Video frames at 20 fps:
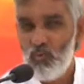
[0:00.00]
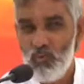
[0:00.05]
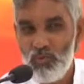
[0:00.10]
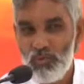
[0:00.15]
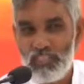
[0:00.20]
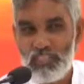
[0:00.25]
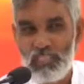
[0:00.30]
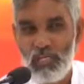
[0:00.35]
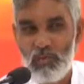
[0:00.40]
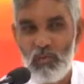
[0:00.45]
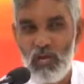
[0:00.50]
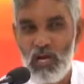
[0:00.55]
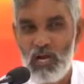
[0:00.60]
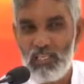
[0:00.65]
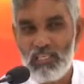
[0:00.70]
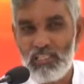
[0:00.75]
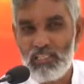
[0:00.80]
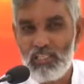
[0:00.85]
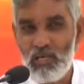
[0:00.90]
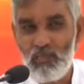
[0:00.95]
उसके
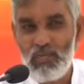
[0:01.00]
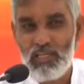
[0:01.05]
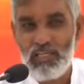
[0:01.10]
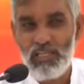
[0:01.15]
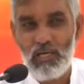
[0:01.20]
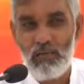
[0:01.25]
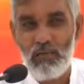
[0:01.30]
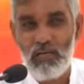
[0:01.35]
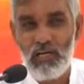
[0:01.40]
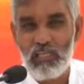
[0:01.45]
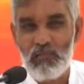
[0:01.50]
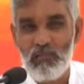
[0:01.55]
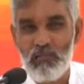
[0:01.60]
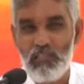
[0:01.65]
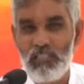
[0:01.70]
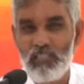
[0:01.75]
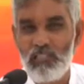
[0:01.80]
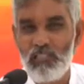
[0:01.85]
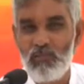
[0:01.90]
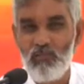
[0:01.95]
बाद जमने के बाद भी
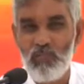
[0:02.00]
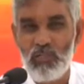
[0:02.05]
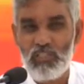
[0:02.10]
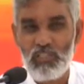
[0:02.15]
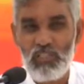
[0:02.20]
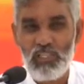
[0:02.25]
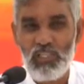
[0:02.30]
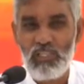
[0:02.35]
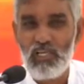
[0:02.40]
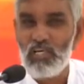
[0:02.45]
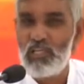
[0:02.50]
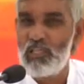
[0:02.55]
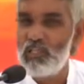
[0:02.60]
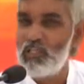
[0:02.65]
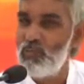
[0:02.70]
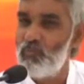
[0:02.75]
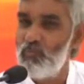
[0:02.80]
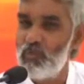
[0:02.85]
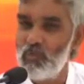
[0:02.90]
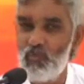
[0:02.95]
किसी बच्चे का
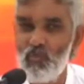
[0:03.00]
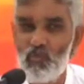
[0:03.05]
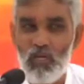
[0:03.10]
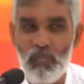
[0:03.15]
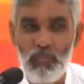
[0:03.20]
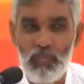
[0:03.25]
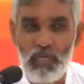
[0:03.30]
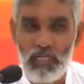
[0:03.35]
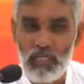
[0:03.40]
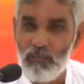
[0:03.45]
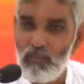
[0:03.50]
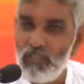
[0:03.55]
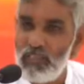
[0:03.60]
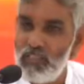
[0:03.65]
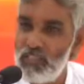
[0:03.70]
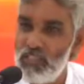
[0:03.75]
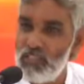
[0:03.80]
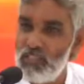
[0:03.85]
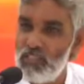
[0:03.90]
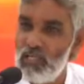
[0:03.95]
किसी पशु का पैर भी
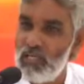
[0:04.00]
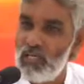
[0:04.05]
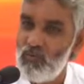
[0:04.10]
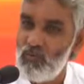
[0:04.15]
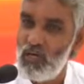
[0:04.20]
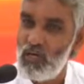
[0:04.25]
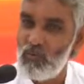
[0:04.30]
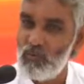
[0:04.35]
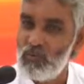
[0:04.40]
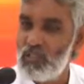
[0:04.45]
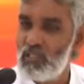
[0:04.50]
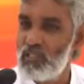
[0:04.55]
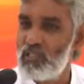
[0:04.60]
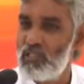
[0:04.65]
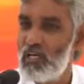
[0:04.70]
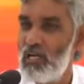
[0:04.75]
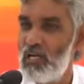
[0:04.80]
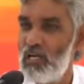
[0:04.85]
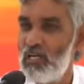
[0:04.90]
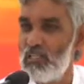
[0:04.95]
टेक जाएगा वहां भी
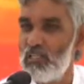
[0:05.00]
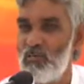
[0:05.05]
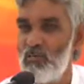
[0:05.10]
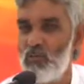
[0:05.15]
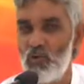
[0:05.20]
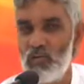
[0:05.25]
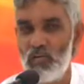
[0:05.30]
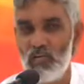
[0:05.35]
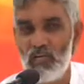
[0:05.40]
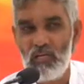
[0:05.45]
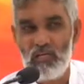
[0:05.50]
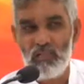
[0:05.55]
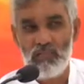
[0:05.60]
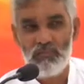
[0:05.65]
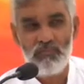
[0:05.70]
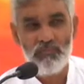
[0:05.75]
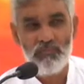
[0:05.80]
खतरा है खत्म होने का